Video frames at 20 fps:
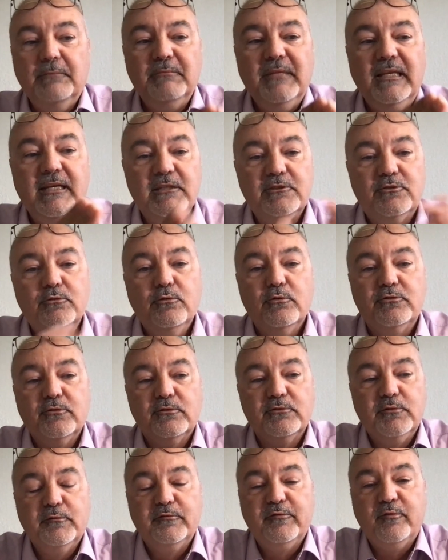mené les deux
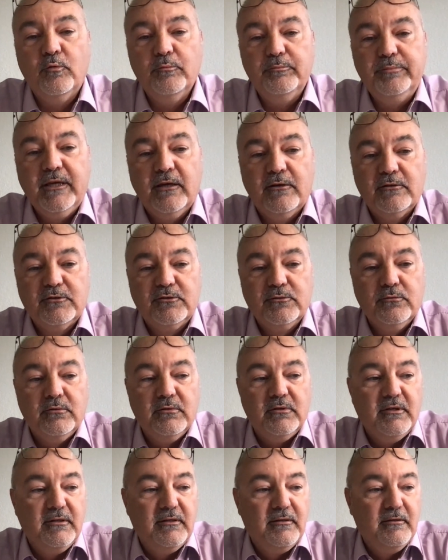choses de front. Puis un
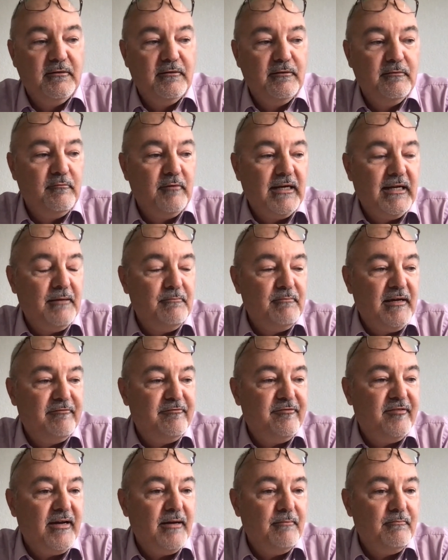jour, euh, voilà, ma
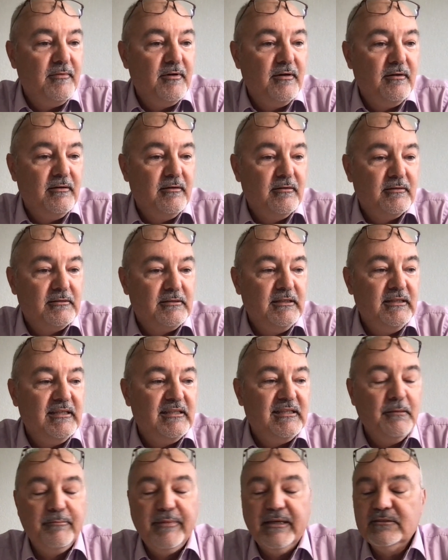femme, qui
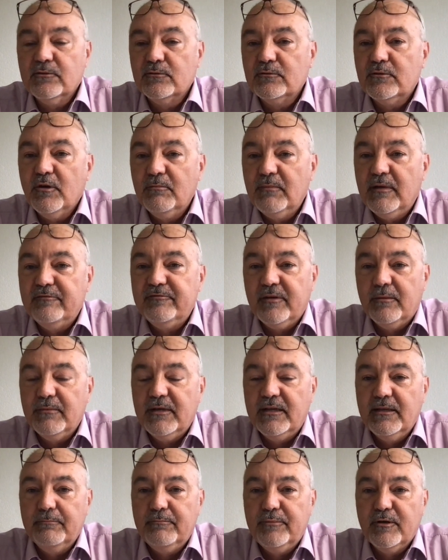n'était pas encore ma femme
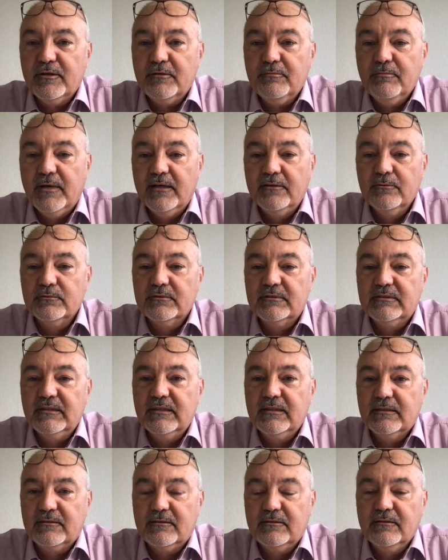à l'époque, m'a
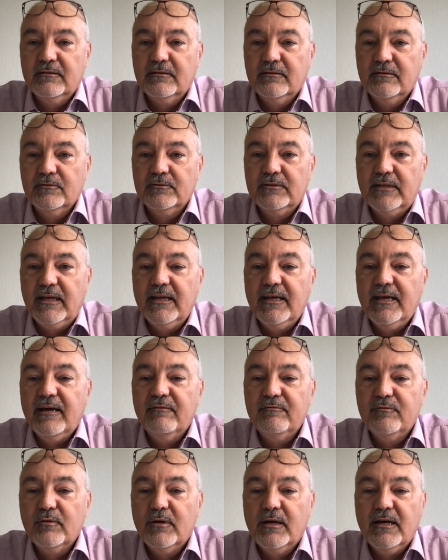annoncé qu'on allait
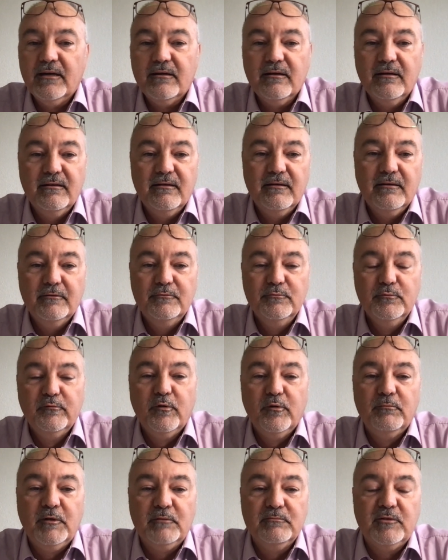avoir un
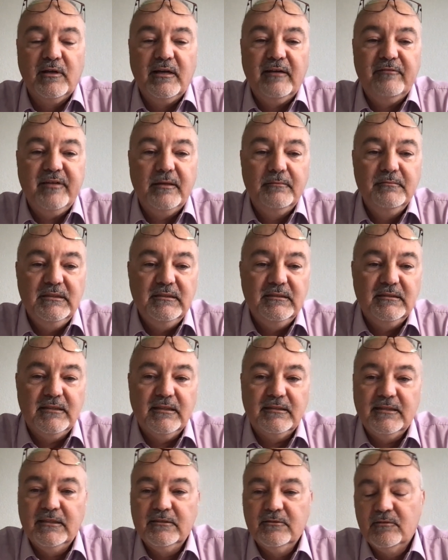nouveau membre dans la famille.
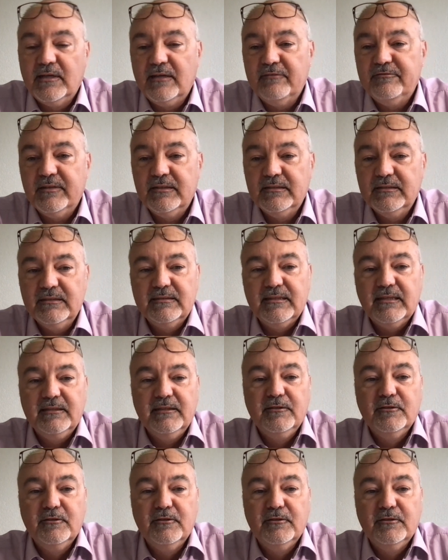C'était dans la fin des années